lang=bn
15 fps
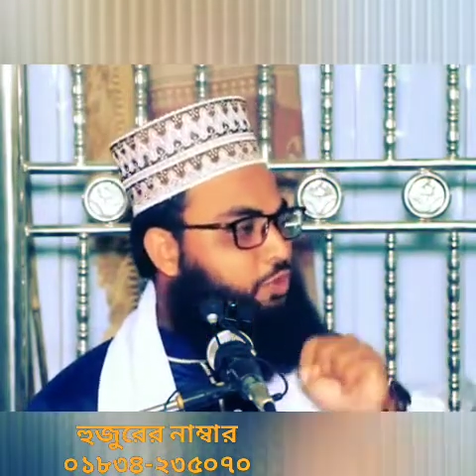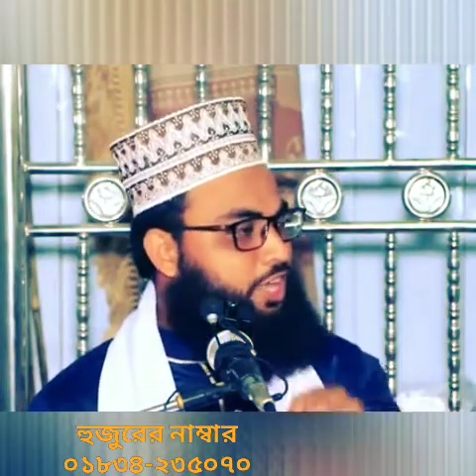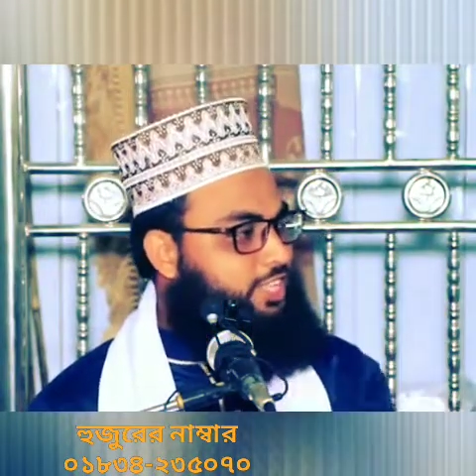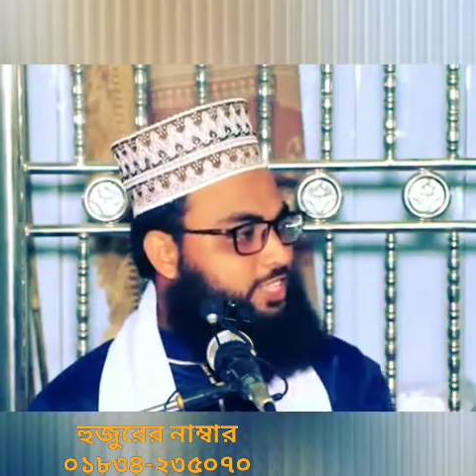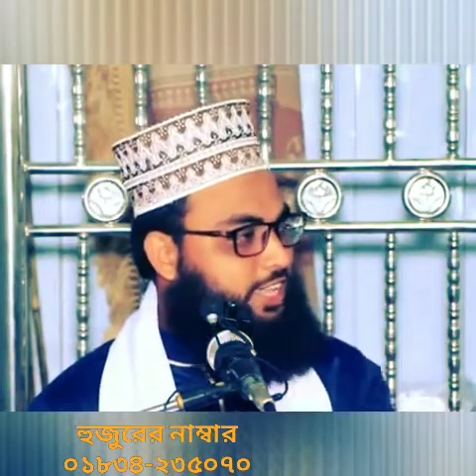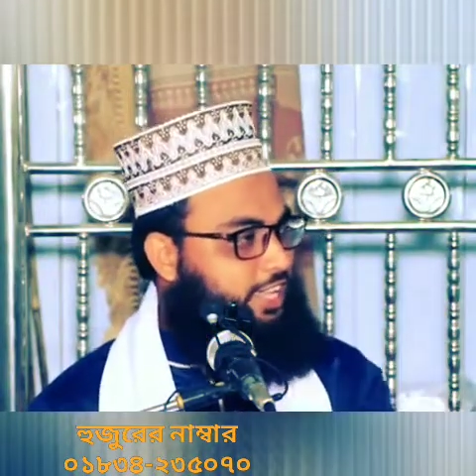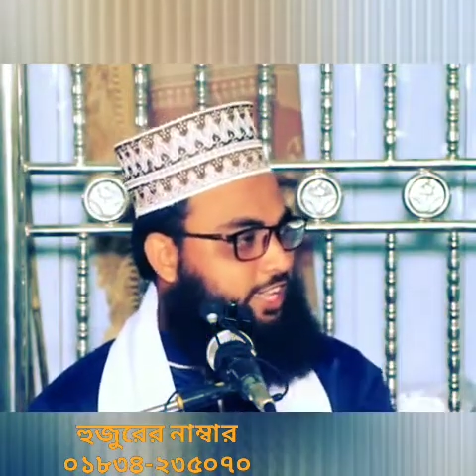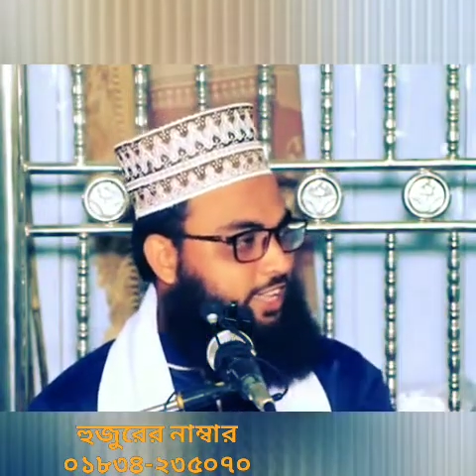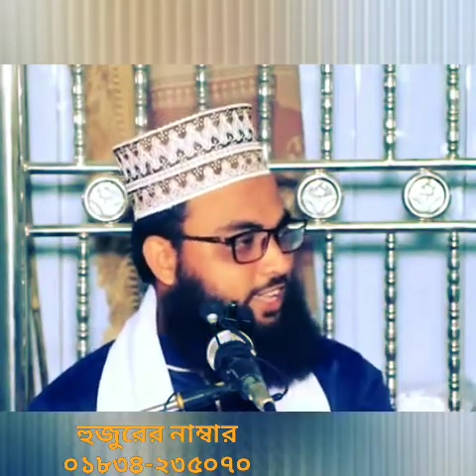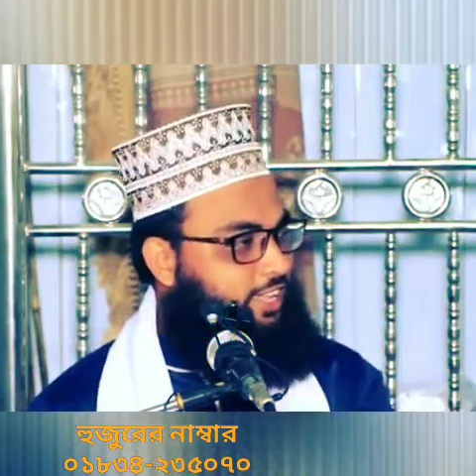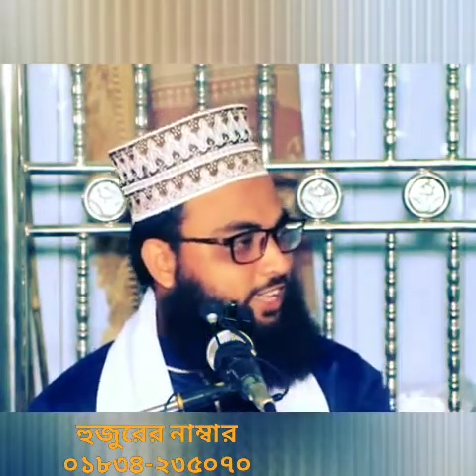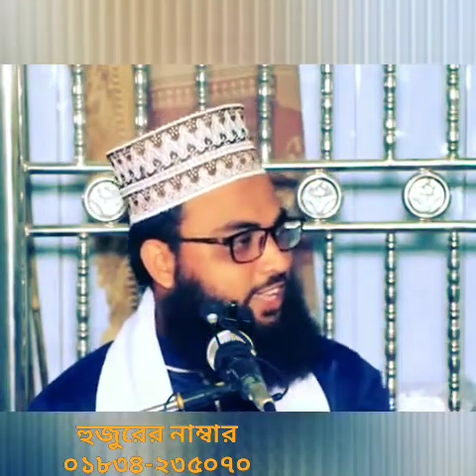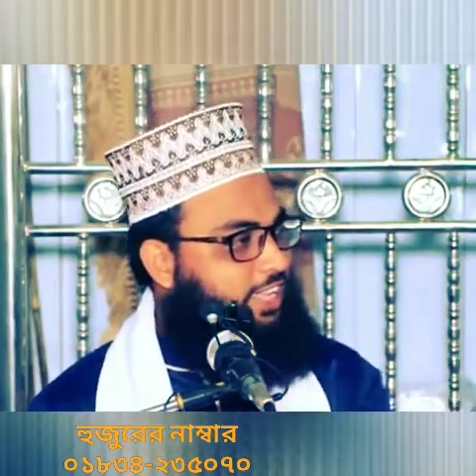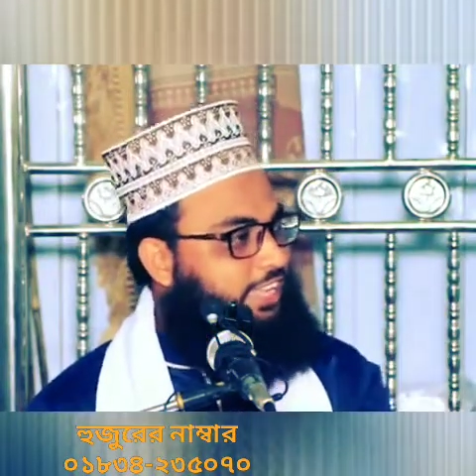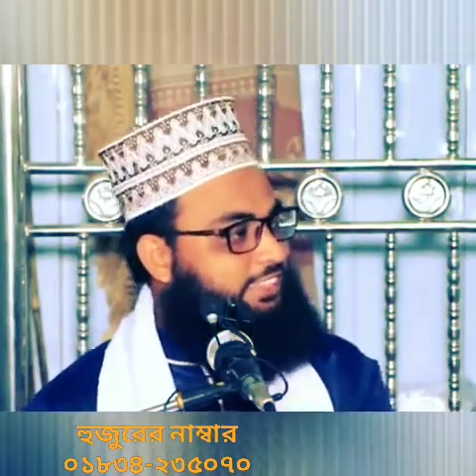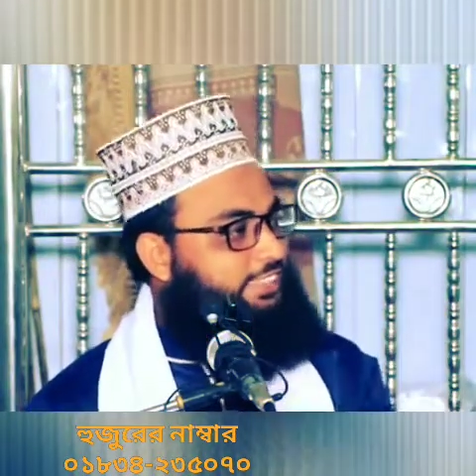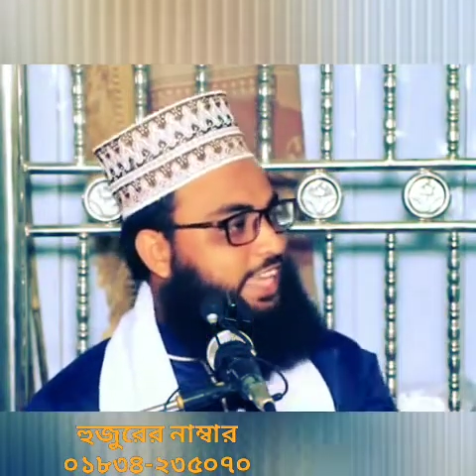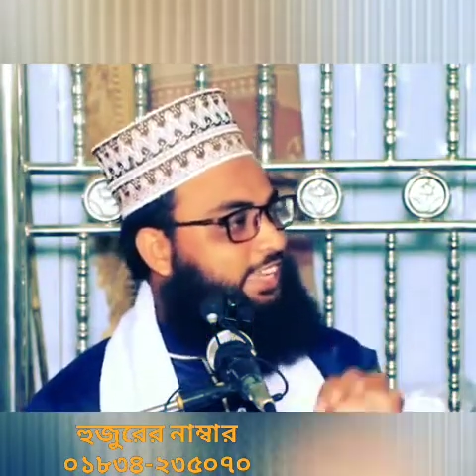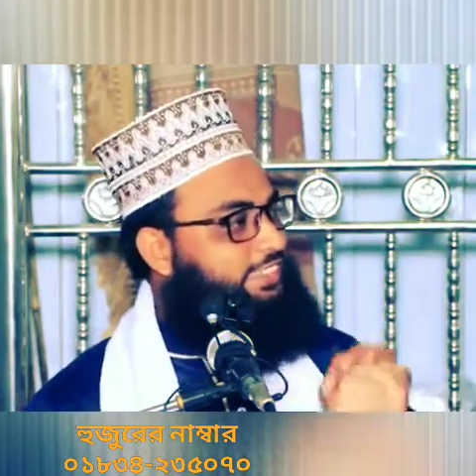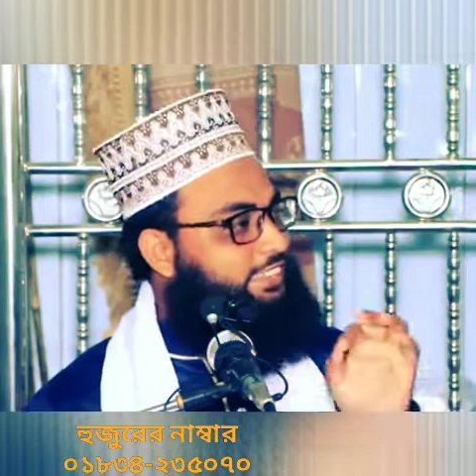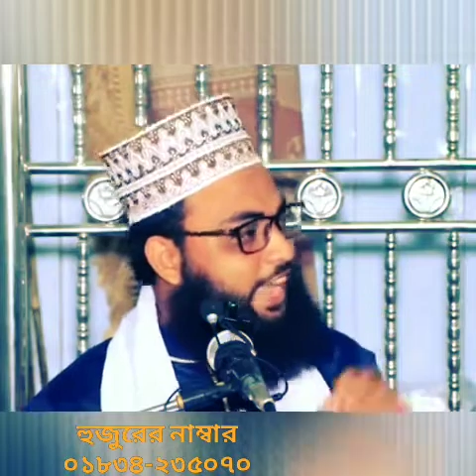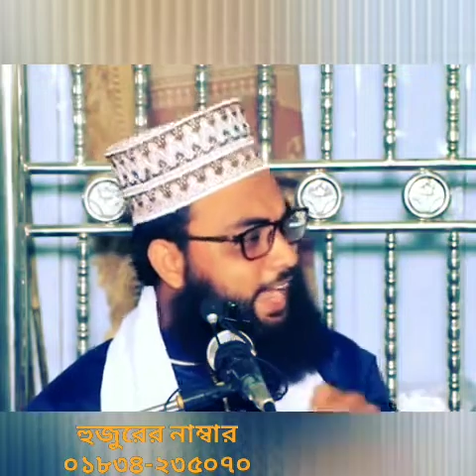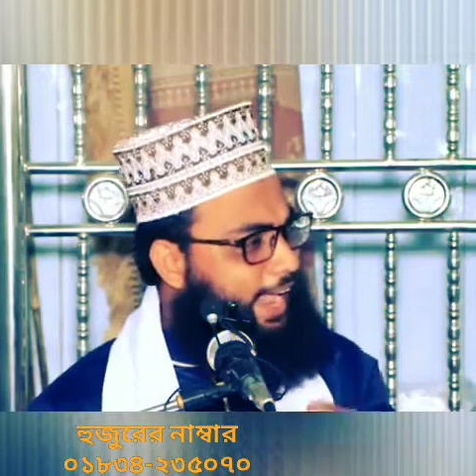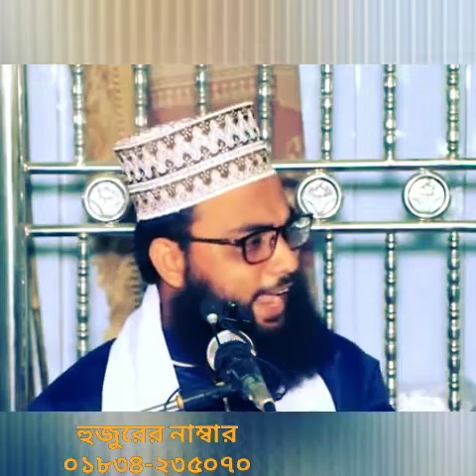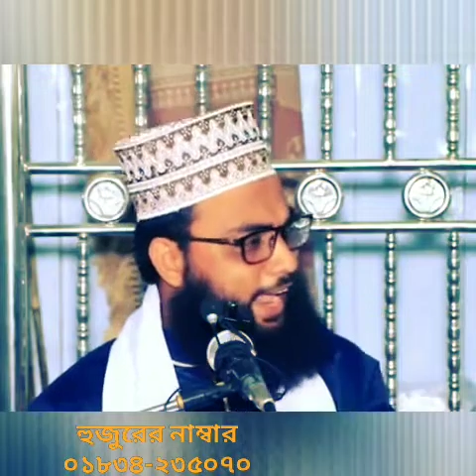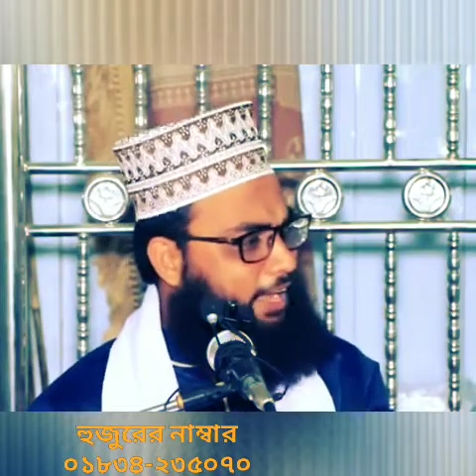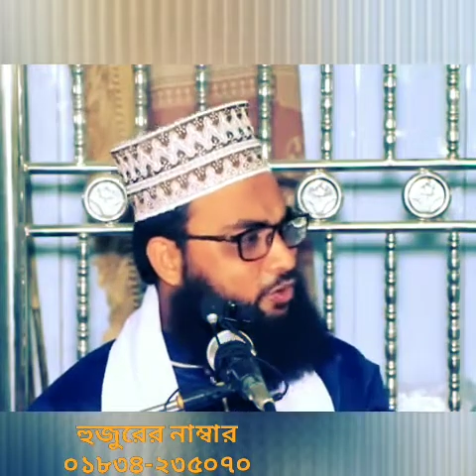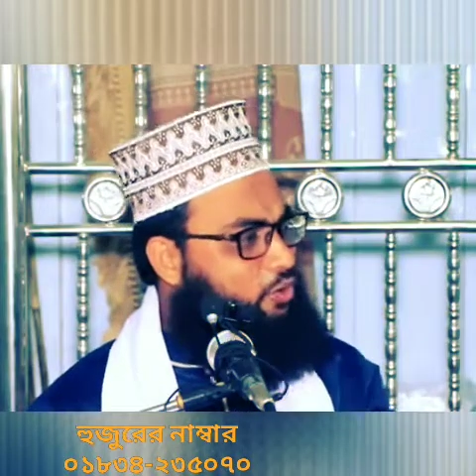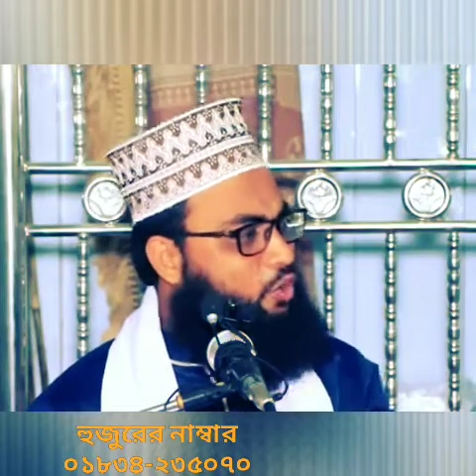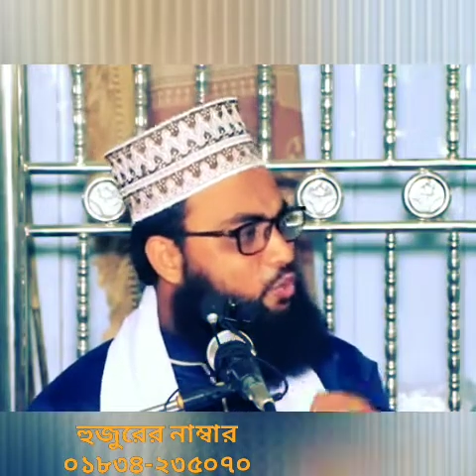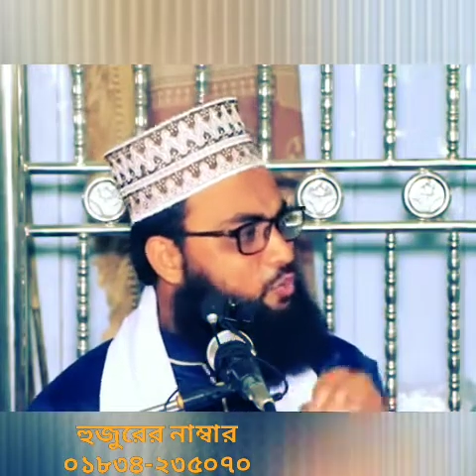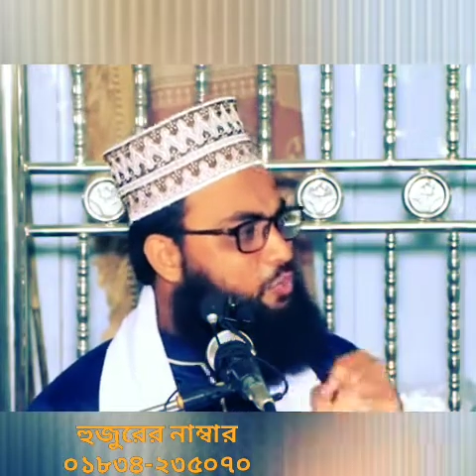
পড়েছে তারা জানে কোন